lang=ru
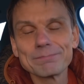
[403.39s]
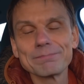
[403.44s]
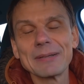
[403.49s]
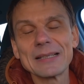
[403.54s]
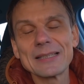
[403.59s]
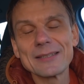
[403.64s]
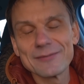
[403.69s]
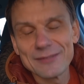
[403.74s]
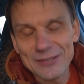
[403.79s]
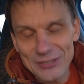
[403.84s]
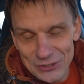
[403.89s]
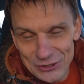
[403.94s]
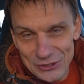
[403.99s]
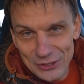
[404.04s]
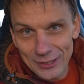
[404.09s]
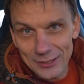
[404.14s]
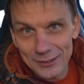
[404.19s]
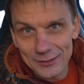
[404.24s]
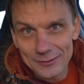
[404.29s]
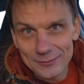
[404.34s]

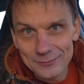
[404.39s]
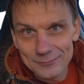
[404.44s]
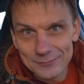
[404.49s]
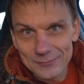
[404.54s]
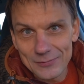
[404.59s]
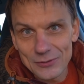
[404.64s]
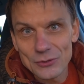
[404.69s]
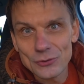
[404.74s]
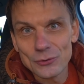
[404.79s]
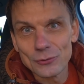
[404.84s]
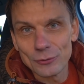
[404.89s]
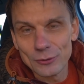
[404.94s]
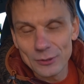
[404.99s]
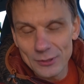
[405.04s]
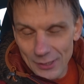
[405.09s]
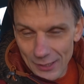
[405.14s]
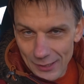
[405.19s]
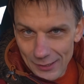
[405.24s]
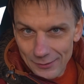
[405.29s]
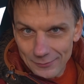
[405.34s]
подтверждает, что
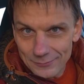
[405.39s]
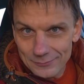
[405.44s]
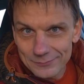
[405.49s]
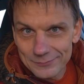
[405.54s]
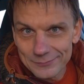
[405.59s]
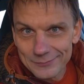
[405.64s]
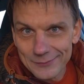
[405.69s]
да,